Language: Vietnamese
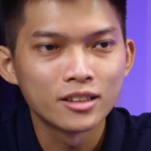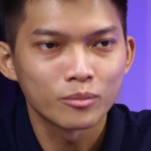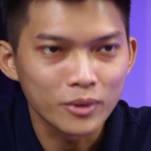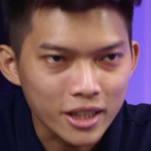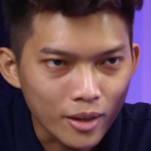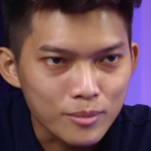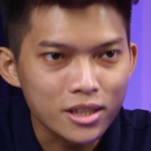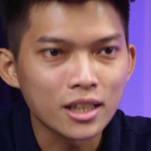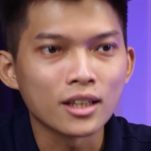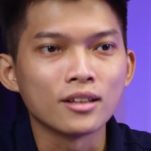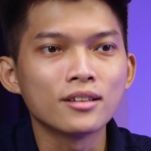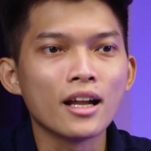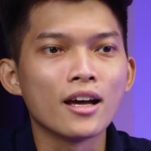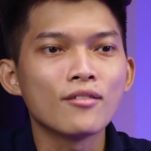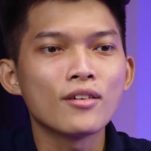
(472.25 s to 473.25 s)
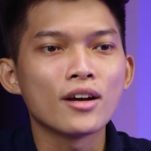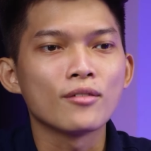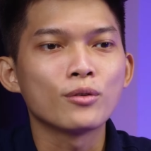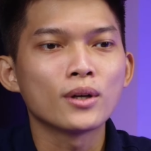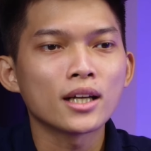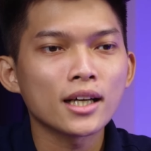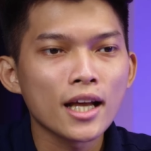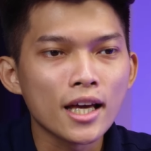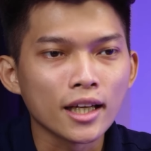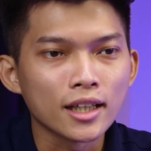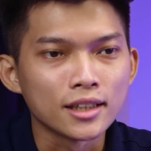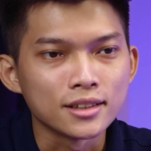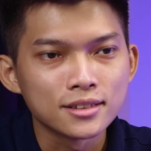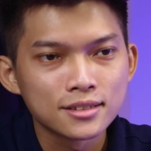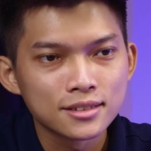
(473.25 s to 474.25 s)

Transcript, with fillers: Bây giờ mình sẽ thử để về full hát đê coi.